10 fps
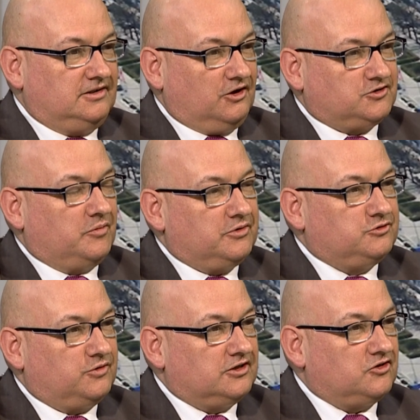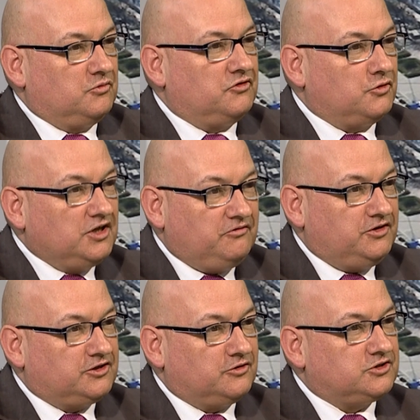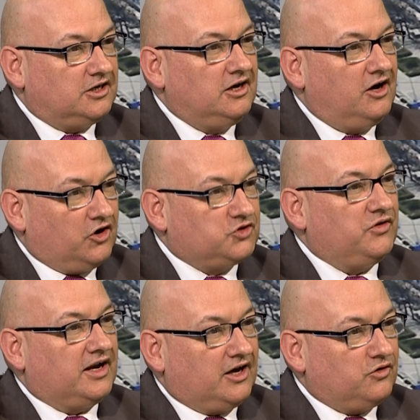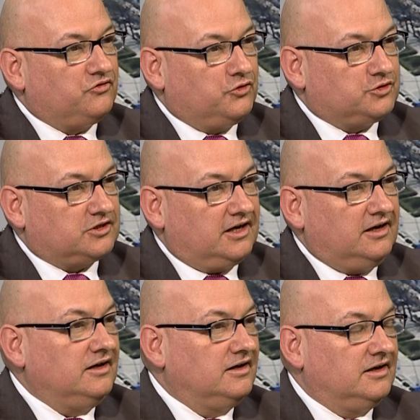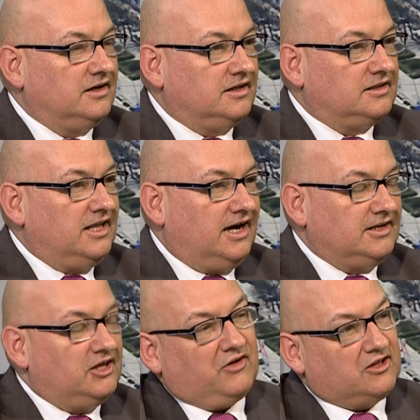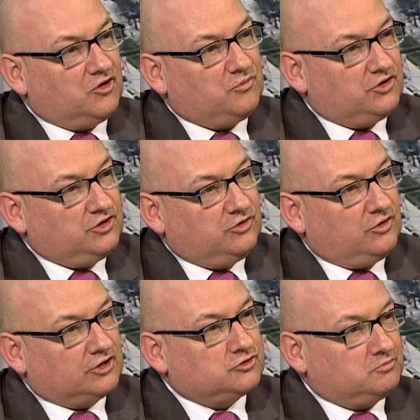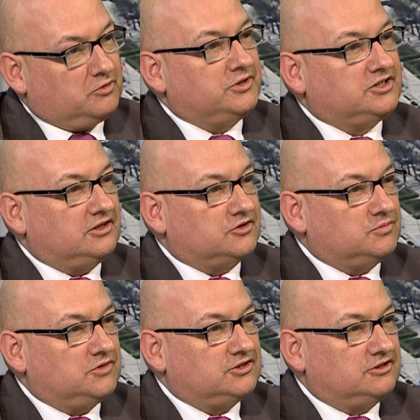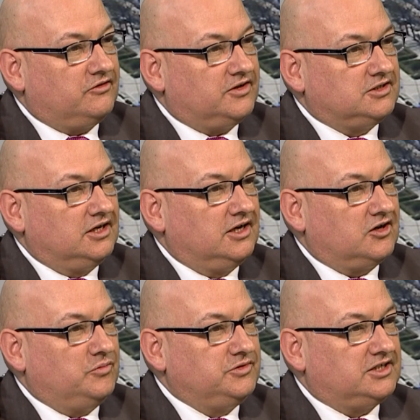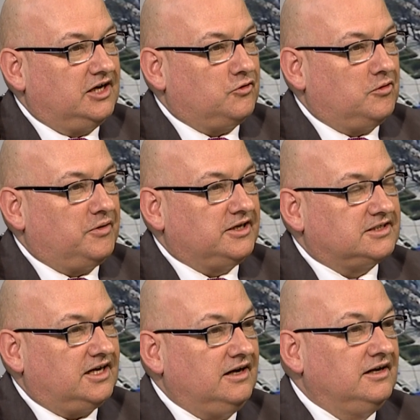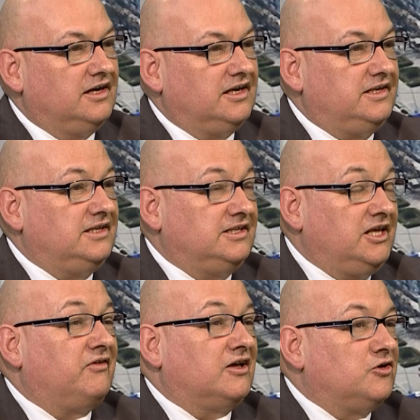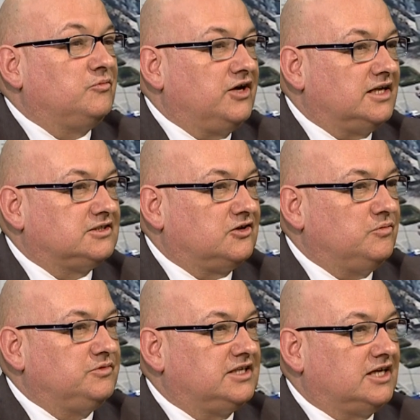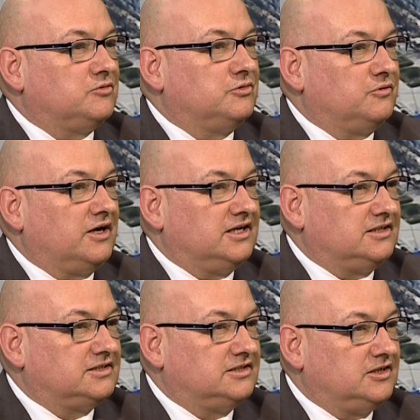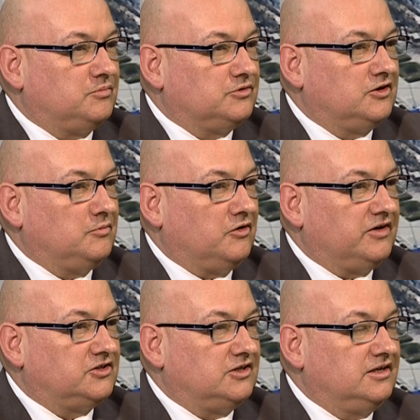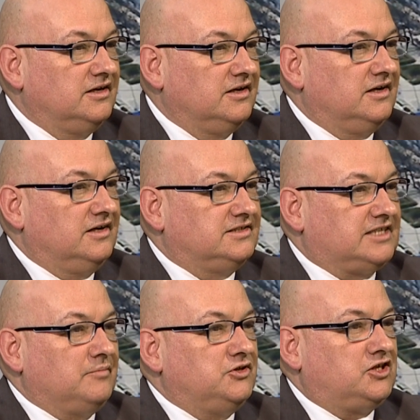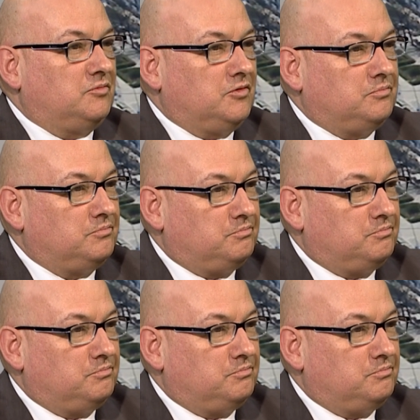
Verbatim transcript: osoby, które to mówią, nie widzą, że otwierają furtkę dla nie wiadomo ilu osób, bo będzie o tym decydować Komisja Europejska i nie wiadomo, jacy komisarze będą jakie decyzje podejmować. Czyli sami siebie